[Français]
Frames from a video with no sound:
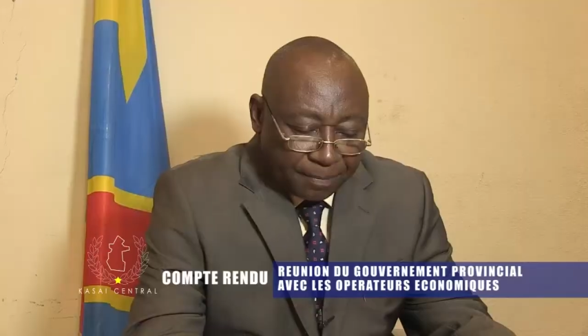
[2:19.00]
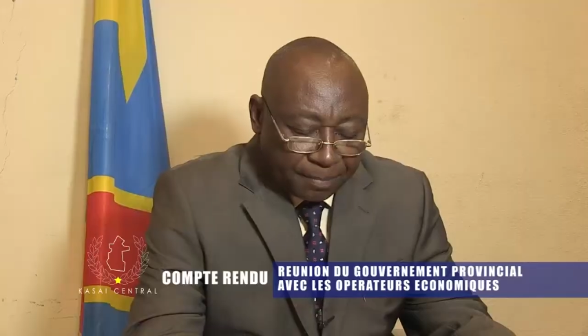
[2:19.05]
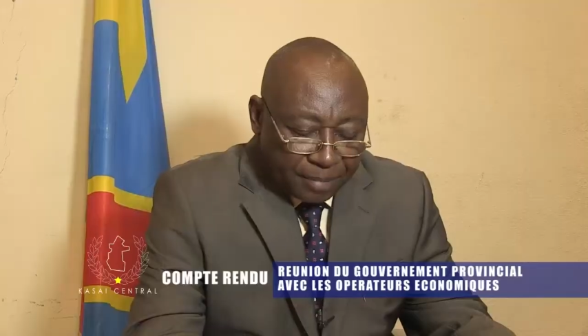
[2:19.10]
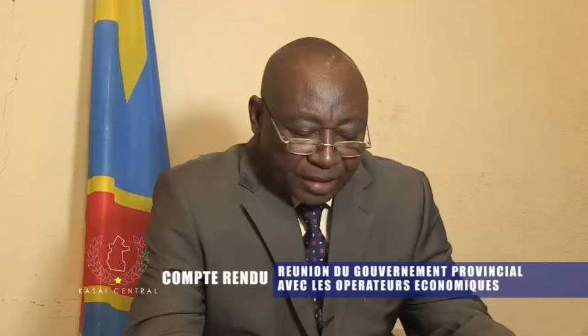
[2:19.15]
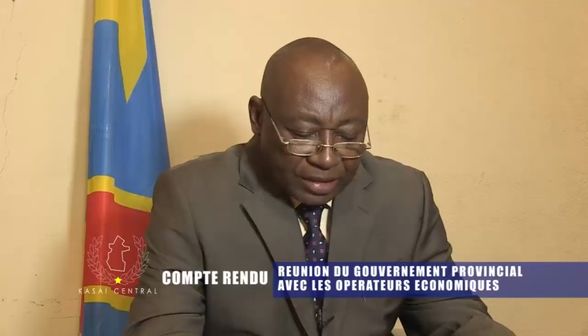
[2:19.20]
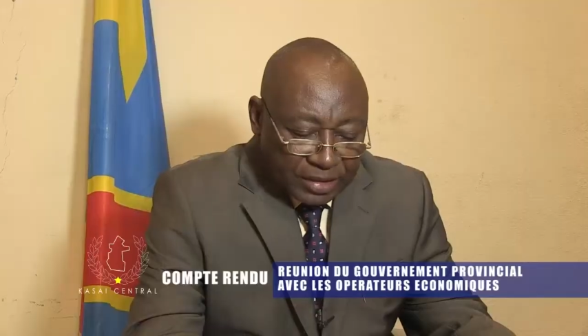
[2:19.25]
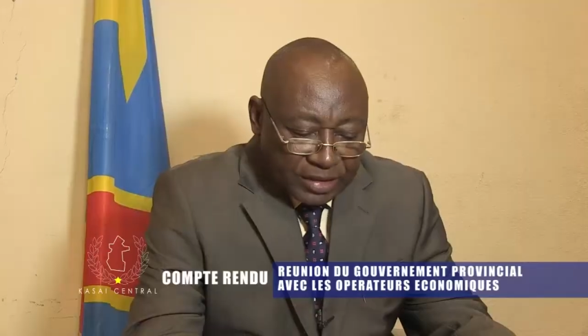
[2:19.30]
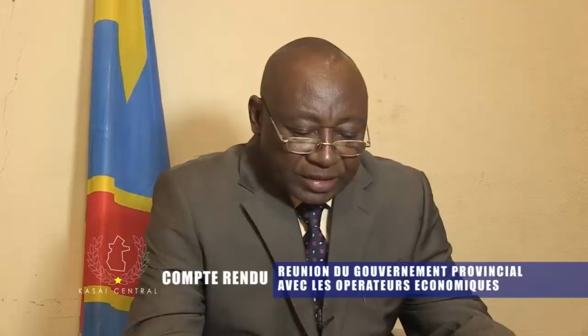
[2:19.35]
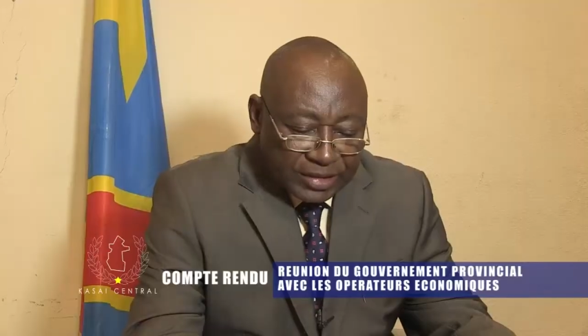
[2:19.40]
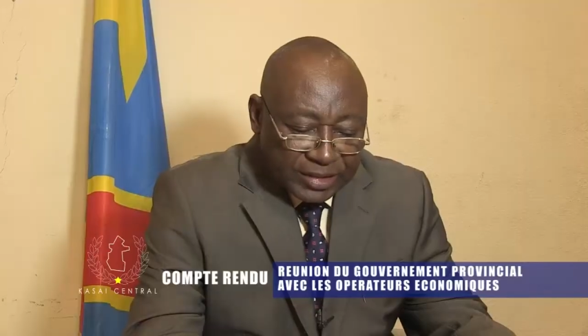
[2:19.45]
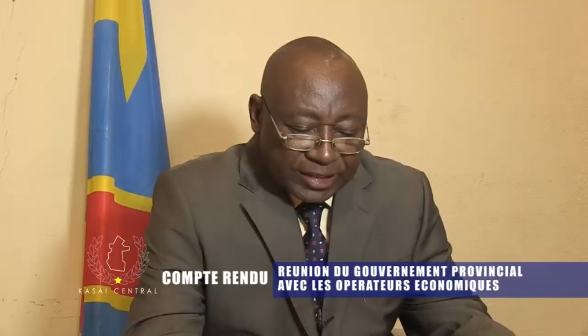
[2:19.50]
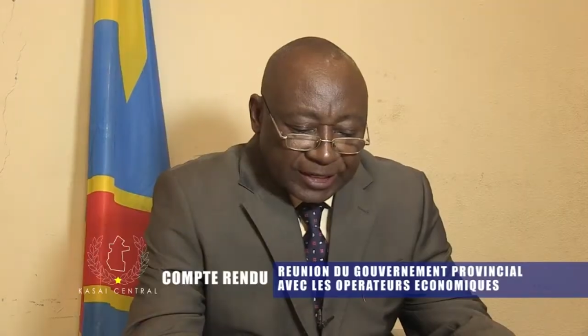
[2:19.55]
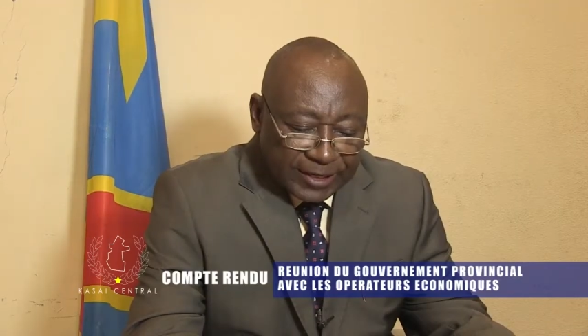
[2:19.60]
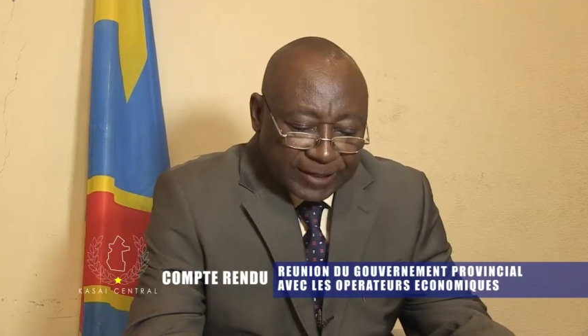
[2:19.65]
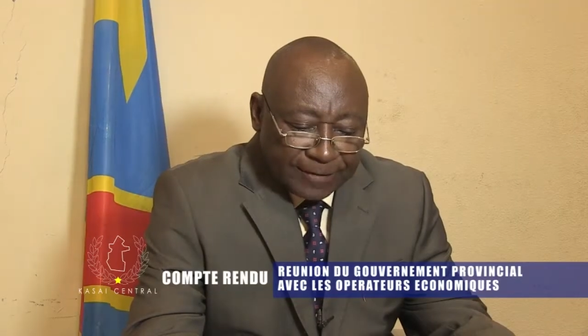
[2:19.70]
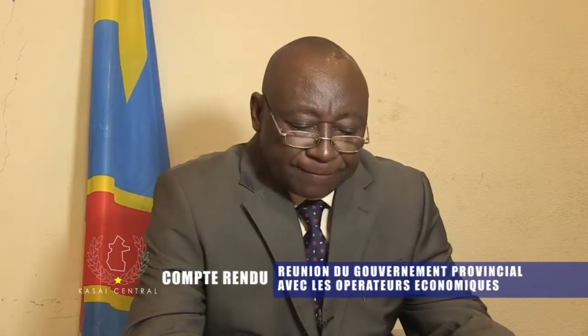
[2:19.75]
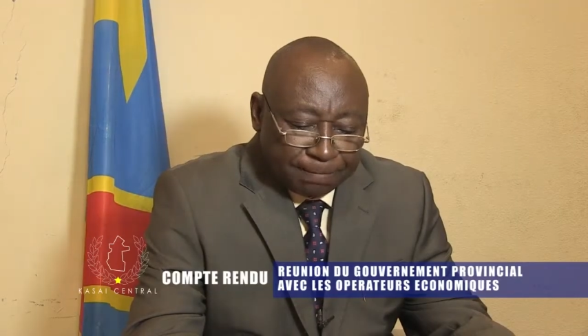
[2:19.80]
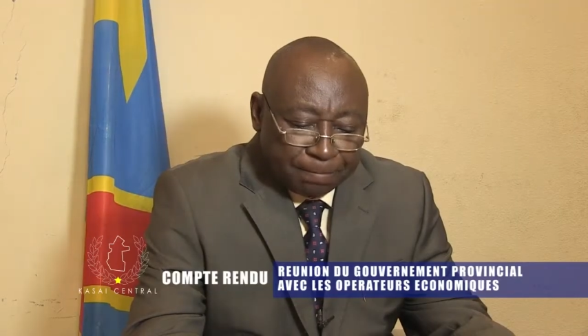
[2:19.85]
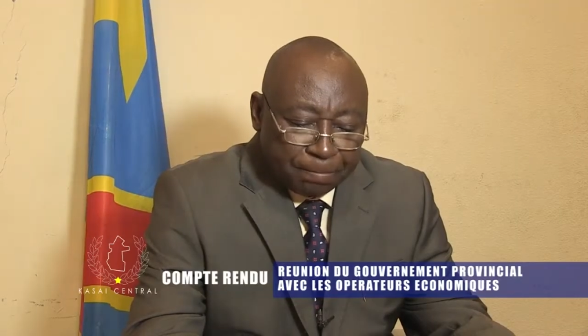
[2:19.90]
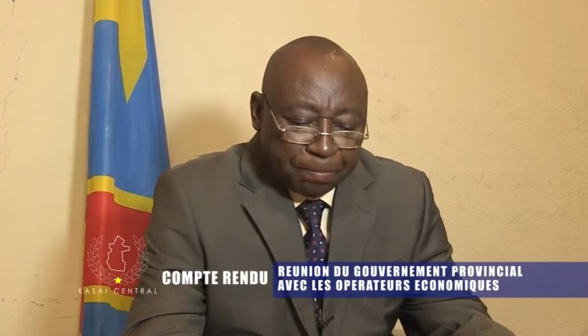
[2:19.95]

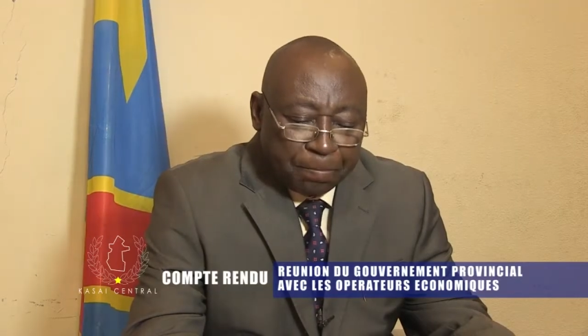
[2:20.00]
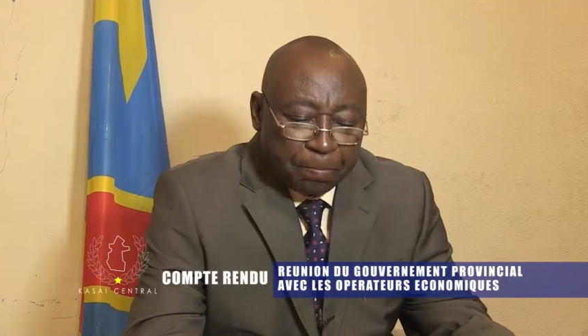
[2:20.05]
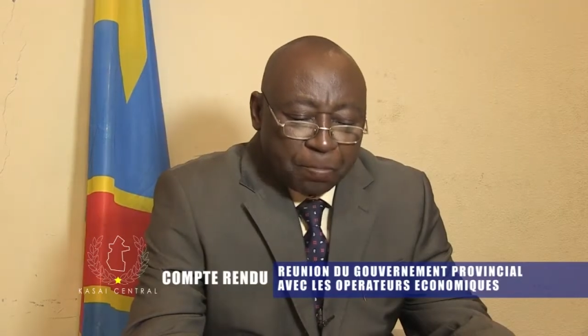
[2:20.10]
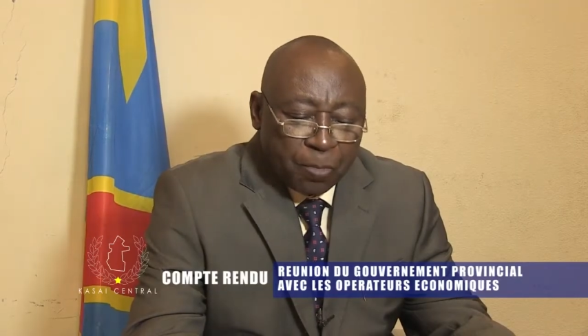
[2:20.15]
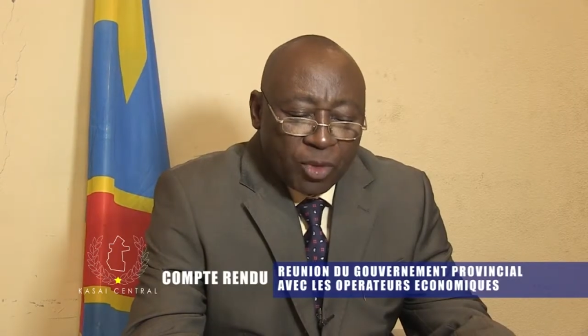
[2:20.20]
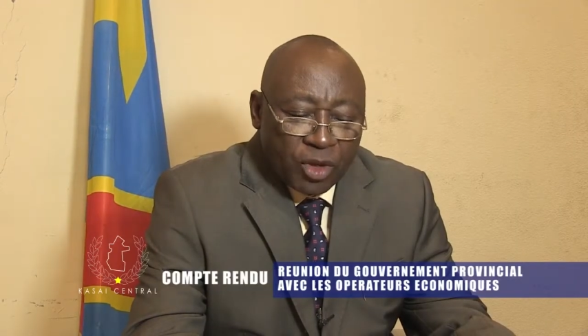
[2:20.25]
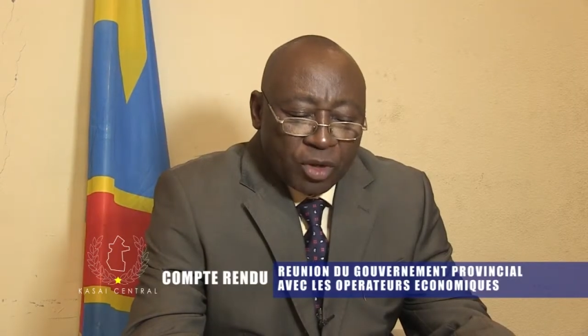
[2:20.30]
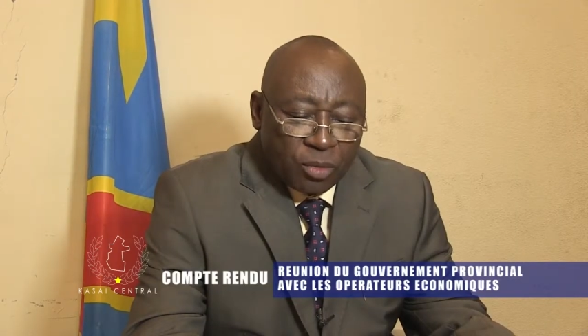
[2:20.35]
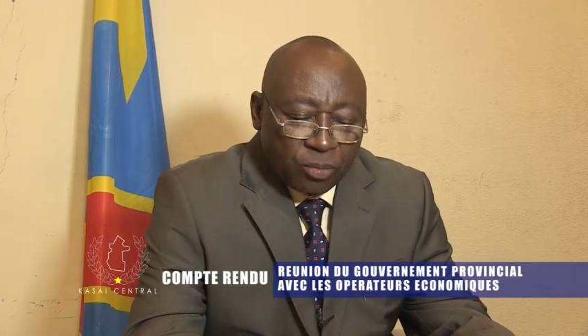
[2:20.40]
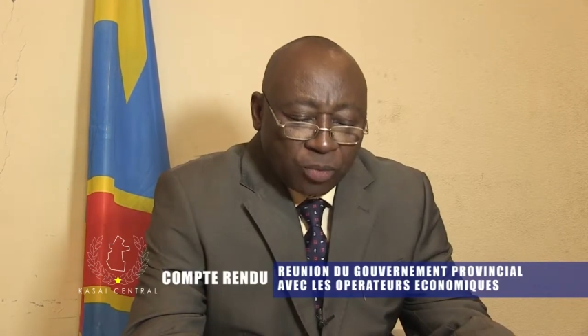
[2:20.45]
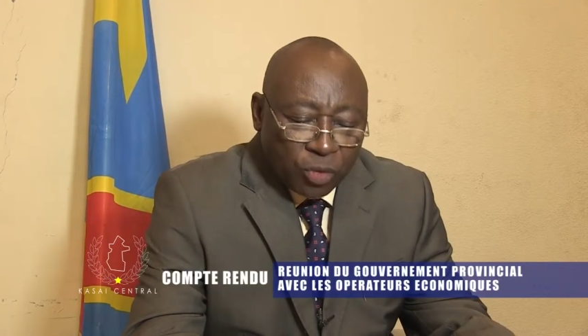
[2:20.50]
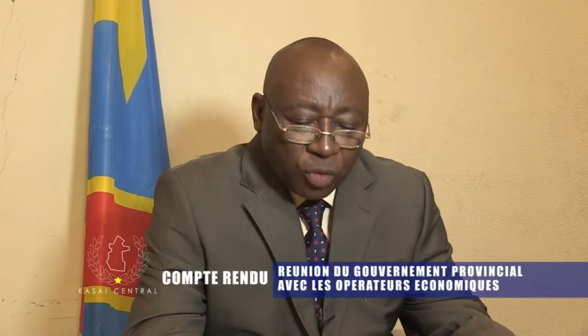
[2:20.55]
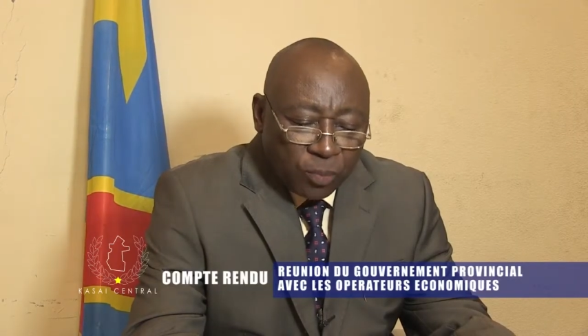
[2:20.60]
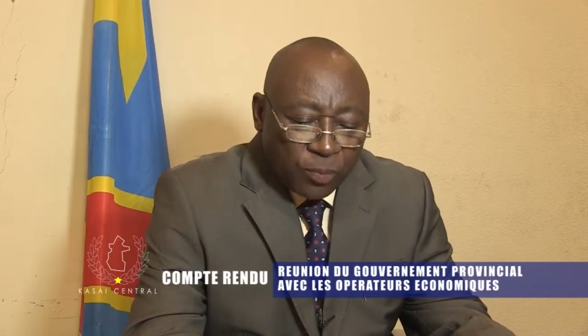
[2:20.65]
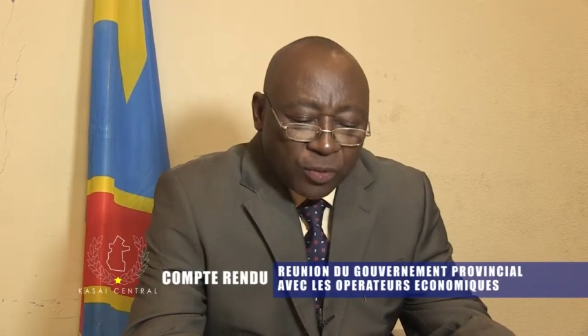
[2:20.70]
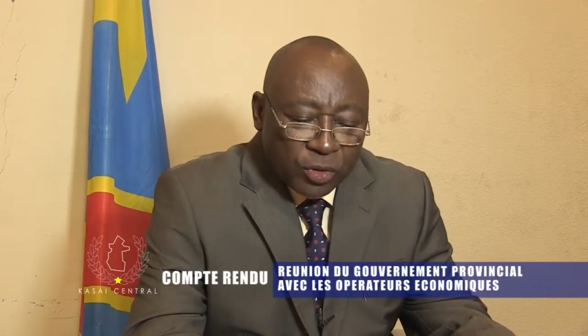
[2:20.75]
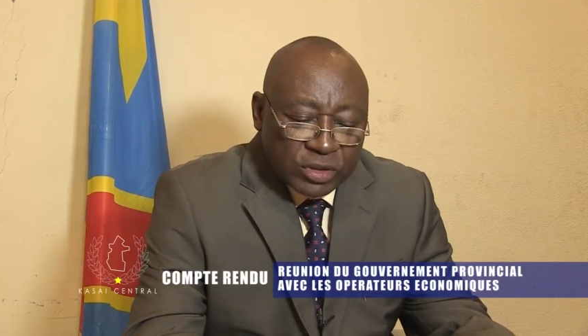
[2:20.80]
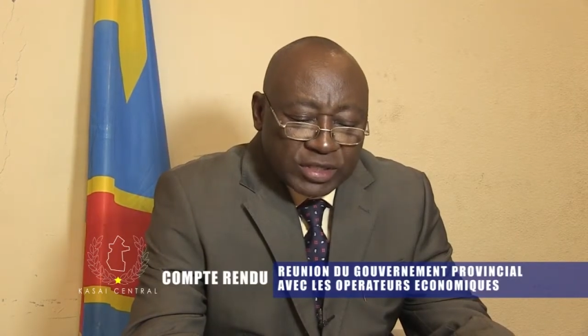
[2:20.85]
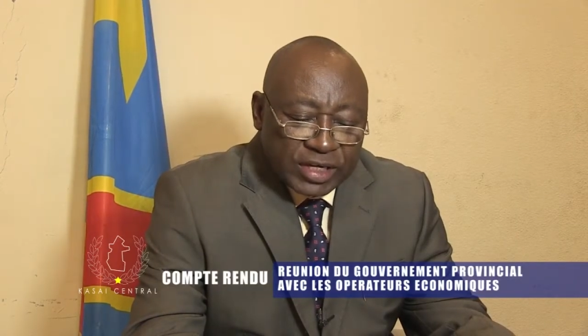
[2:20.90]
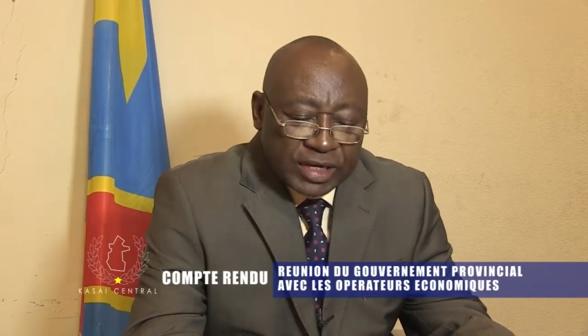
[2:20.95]
Petita
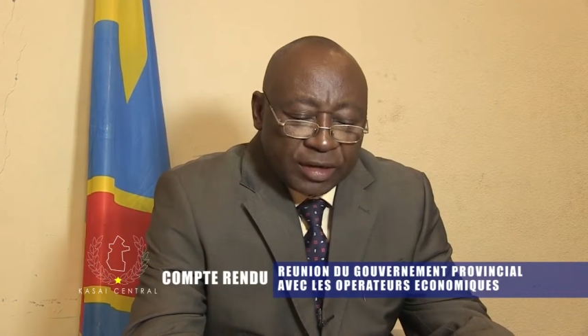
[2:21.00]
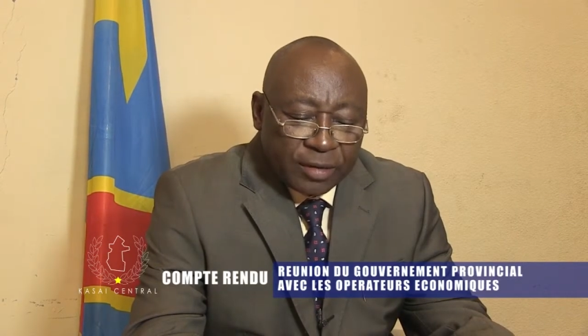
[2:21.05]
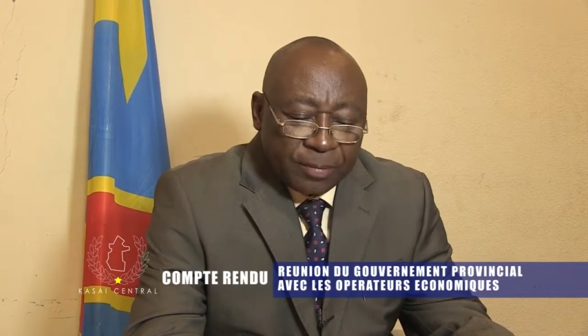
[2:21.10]
proposer